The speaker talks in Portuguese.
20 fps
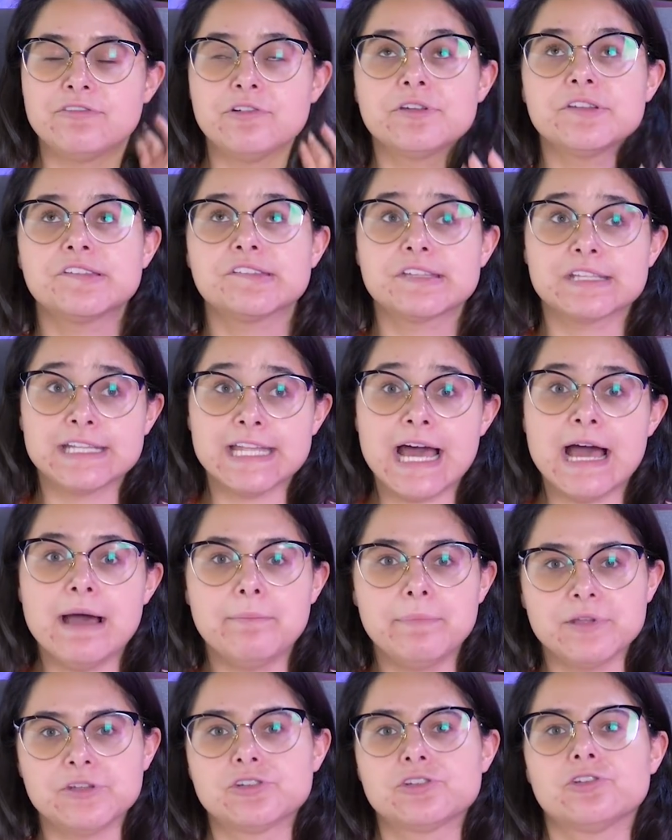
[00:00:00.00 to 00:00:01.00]
vão ensinar a
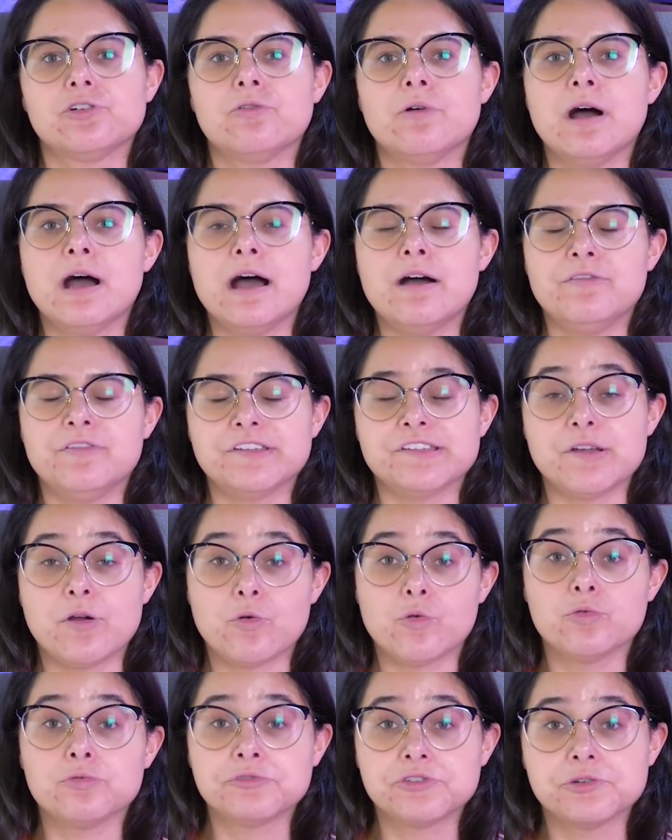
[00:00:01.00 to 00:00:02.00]
pessoa a fazer
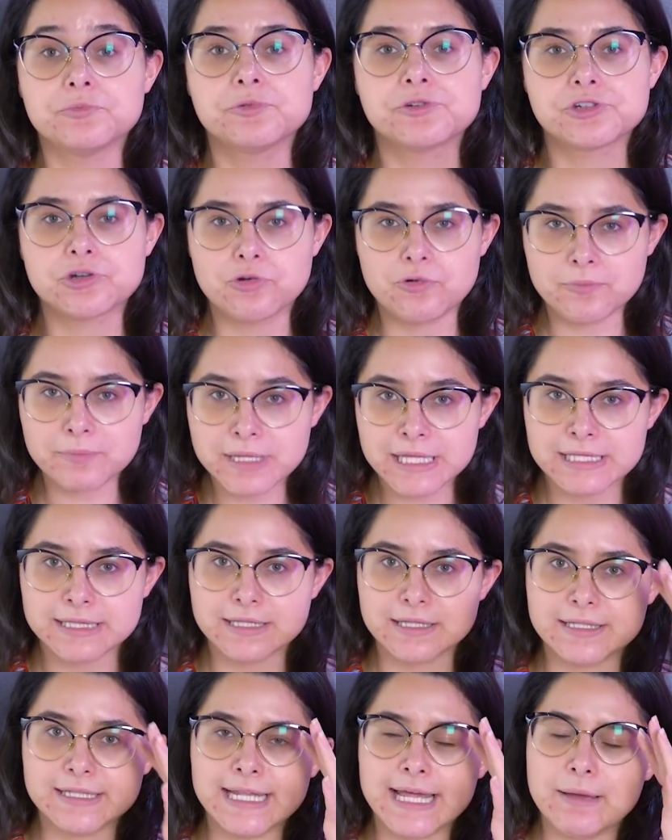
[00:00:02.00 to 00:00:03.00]
algum tipo de
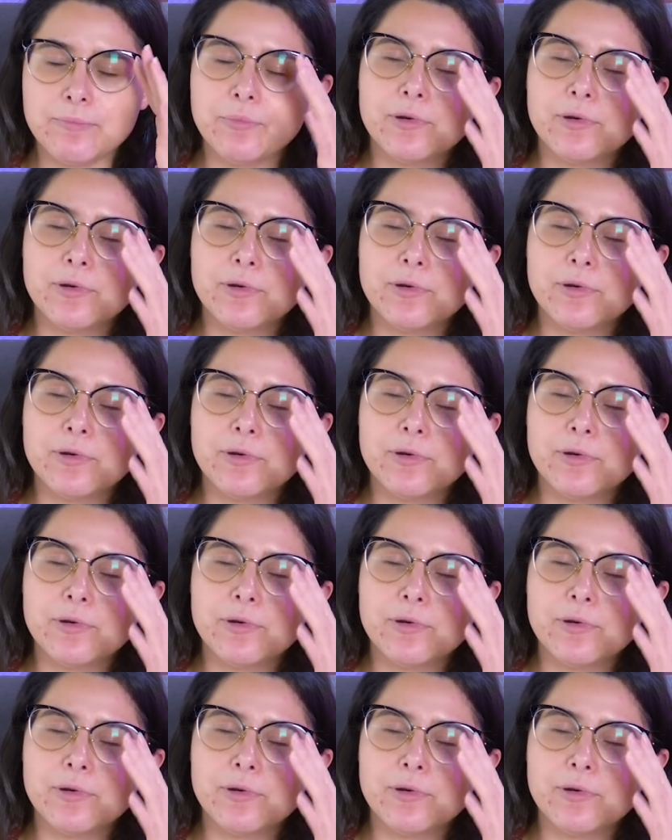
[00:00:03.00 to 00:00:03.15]
comida, né?